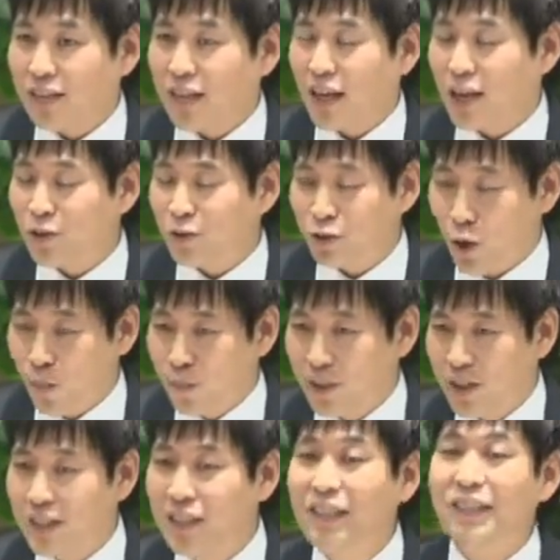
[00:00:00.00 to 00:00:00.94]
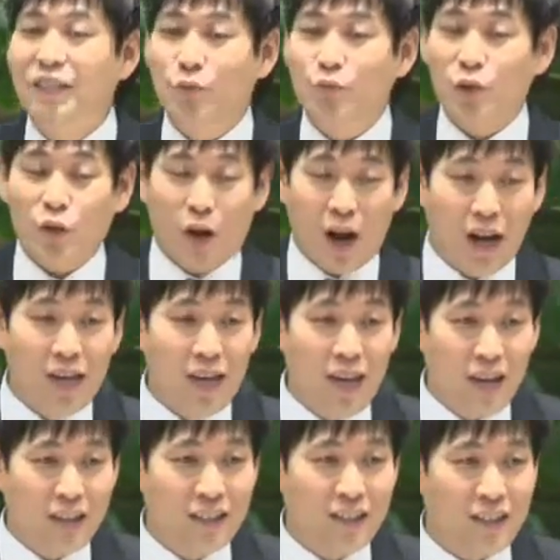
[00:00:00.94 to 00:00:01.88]
수 없는 그 집을
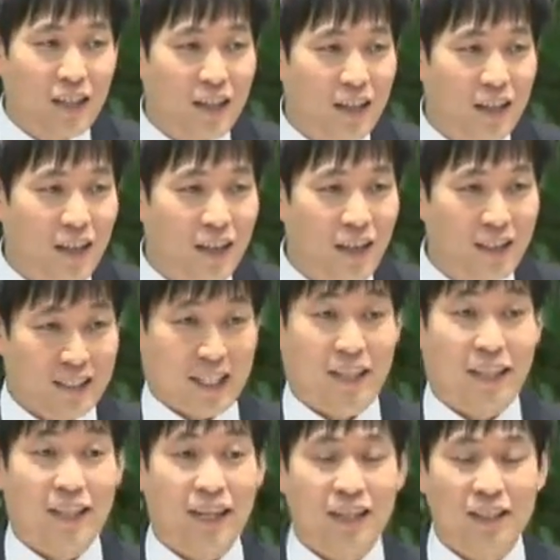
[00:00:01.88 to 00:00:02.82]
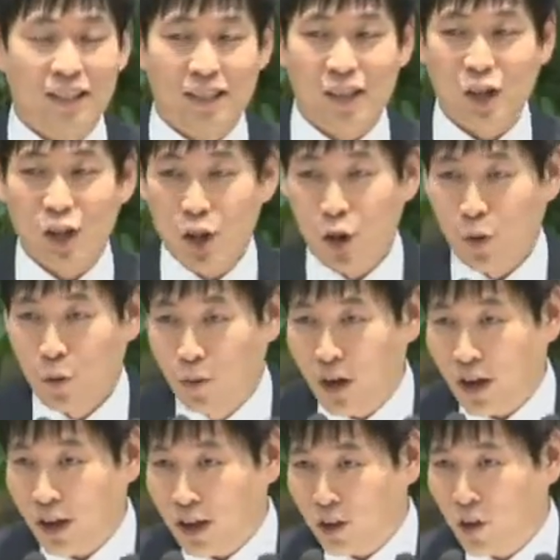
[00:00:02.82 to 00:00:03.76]
관리하는 자리에 자리까지
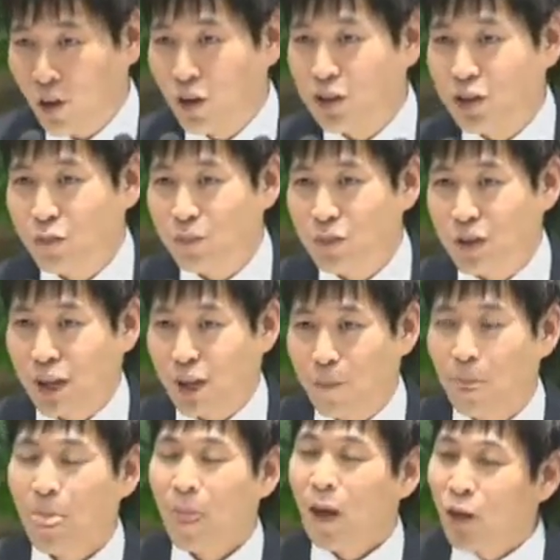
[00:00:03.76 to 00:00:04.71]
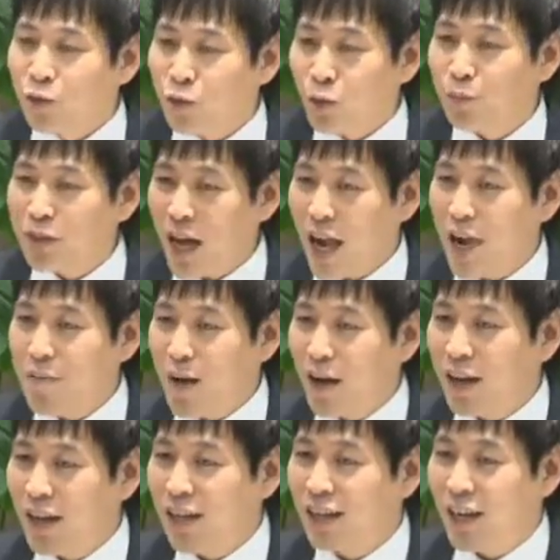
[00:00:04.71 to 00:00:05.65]
올라가게 되었습니다. 좀
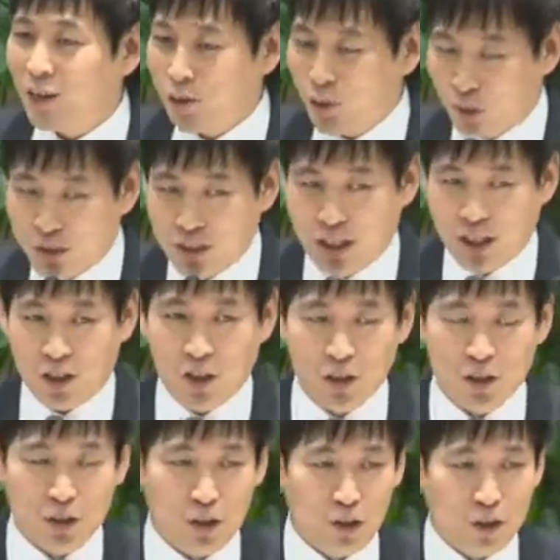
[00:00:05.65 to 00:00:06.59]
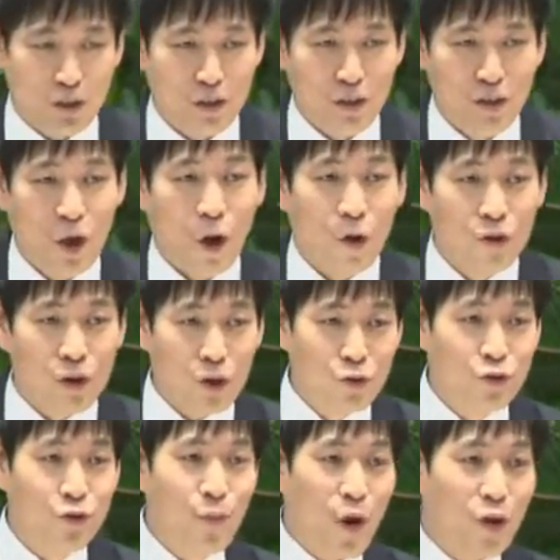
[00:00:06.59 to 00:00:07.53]
살만하니까 또 어떻게 되었죠? 억울한
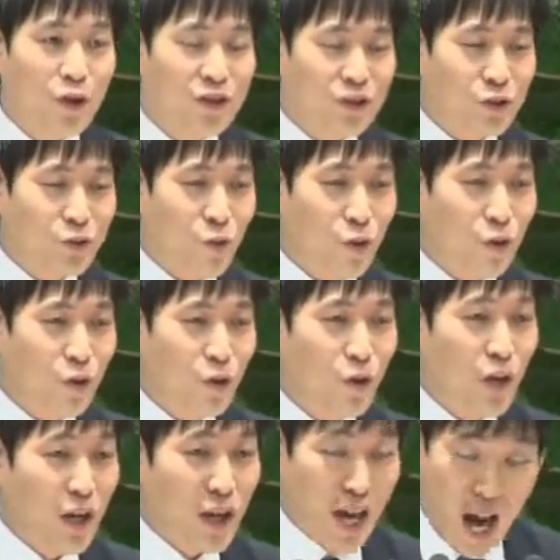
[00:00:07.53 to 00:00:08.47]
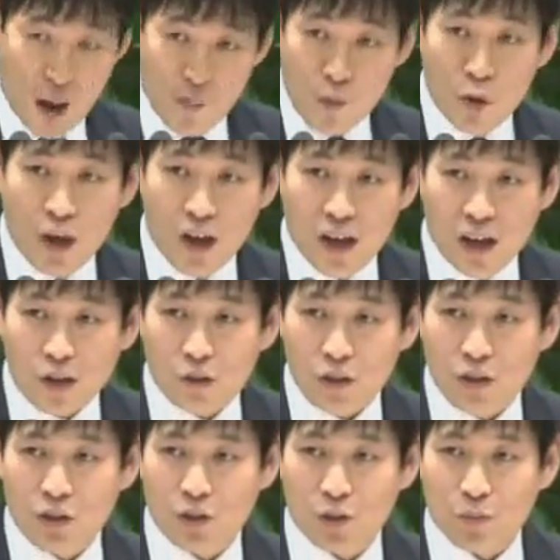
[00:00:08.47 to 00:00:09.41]
누명을 쓰고 감옥에 가게
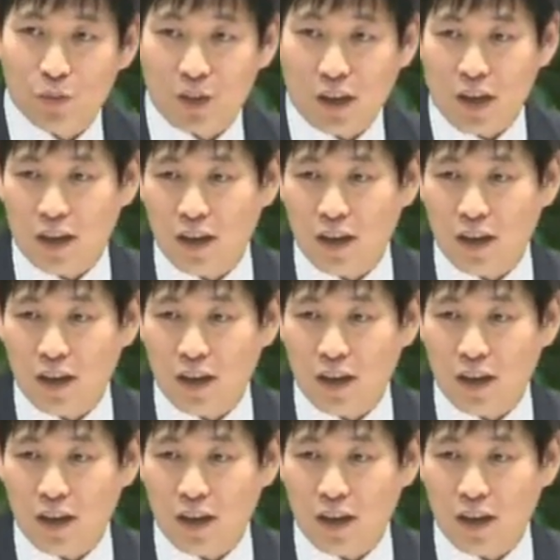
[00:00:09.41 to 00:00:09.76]
되었습니다.